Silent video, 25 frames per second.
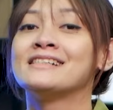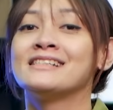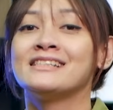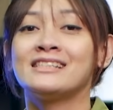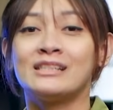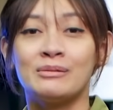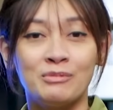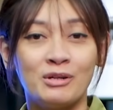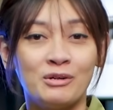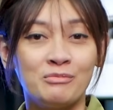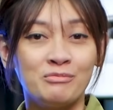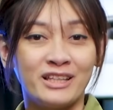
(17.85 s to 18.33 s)

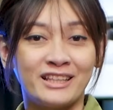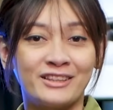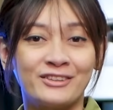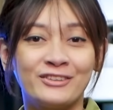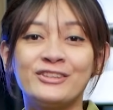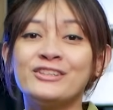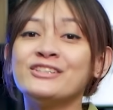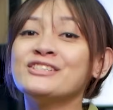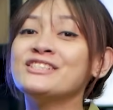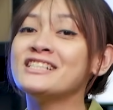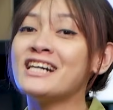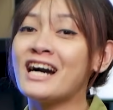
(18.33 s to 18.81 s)
Sebelum itu,
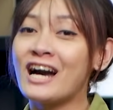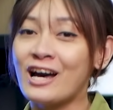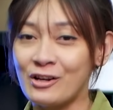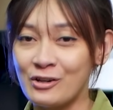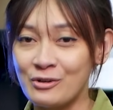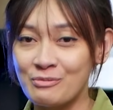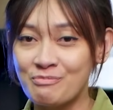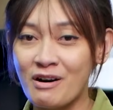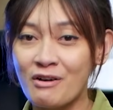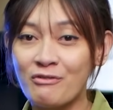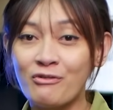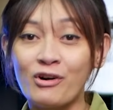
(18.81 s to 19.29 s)
jangan
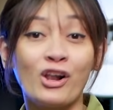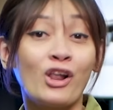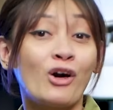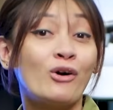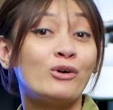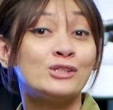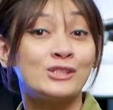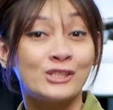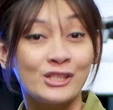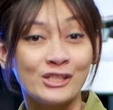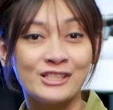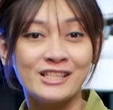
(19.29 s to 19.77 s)
lupa follow
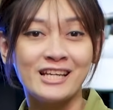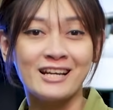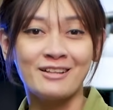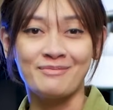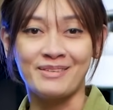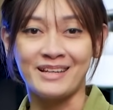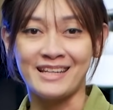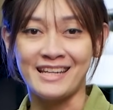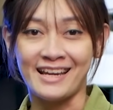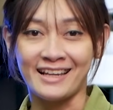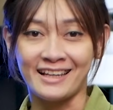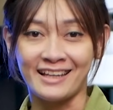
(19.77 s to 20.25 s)
sosial
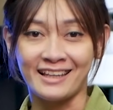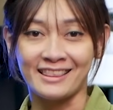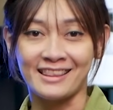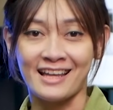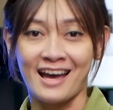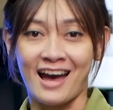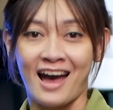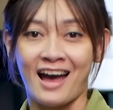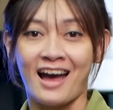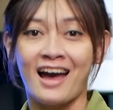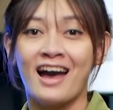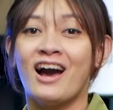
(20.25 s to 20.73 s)
media
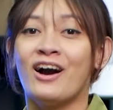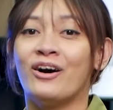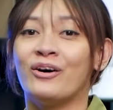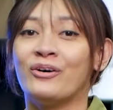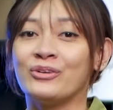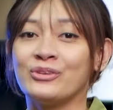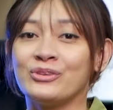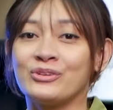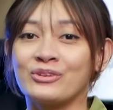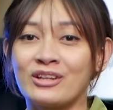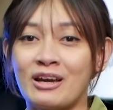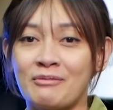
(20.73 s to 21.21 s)
kita
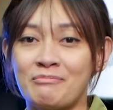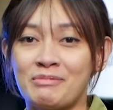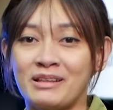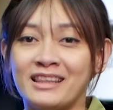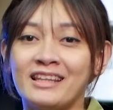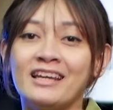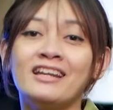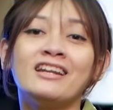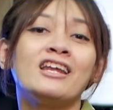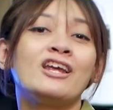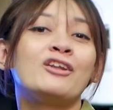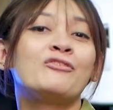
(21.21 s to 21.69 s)
untuk
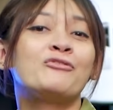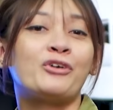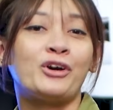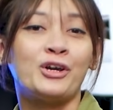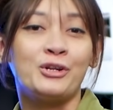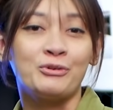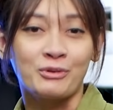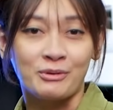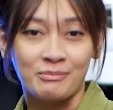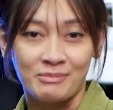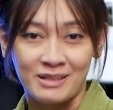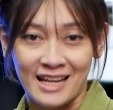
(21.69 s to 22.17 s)
dapetin
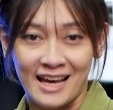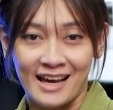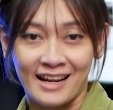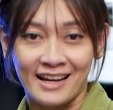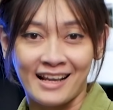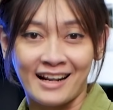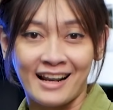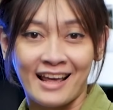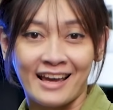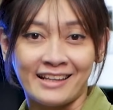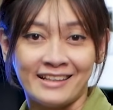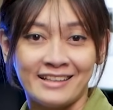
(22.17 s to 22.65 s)
info-info menarik
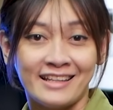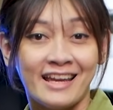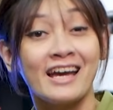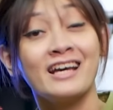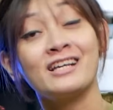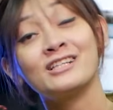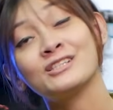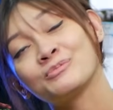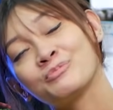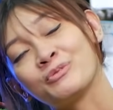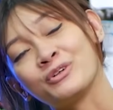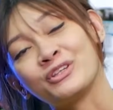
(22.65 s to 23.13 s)
lainnya
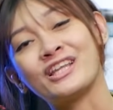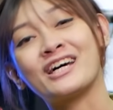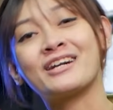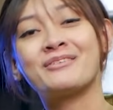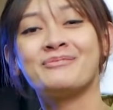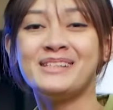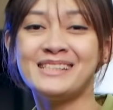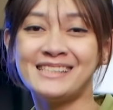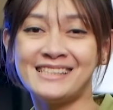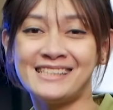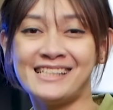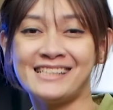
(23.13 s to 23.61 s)
seputar
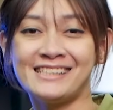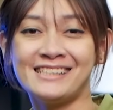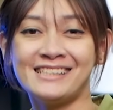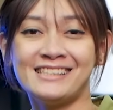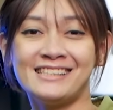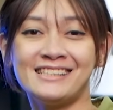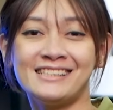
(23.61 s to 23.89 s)
bisnis.